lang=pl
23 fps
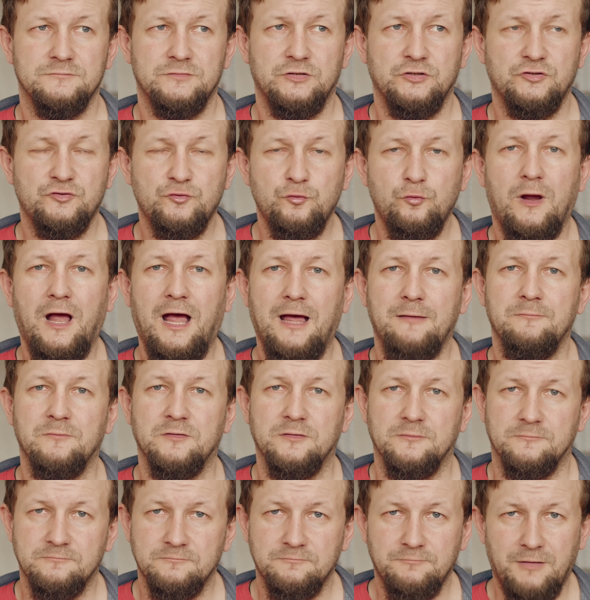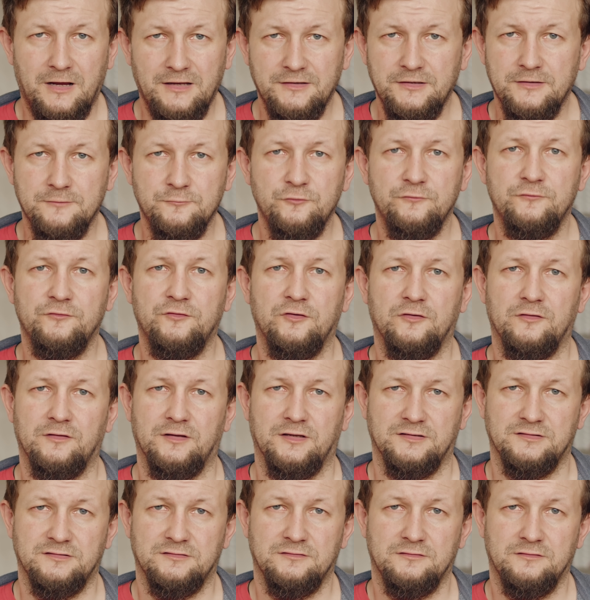i słuchamy. Panie, mów do
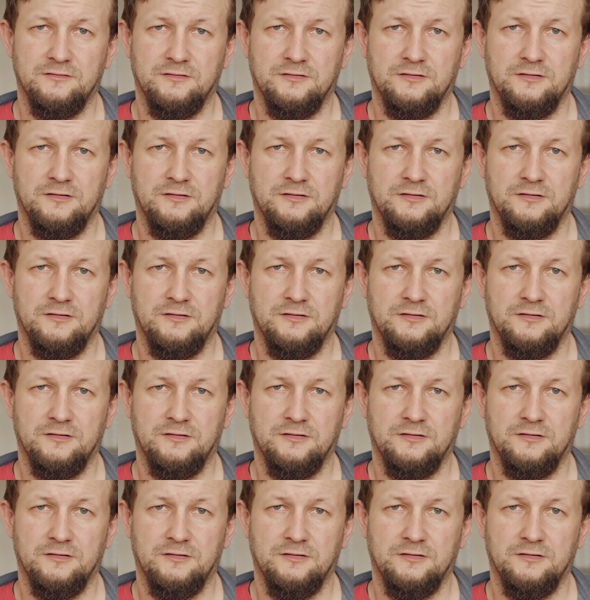nas.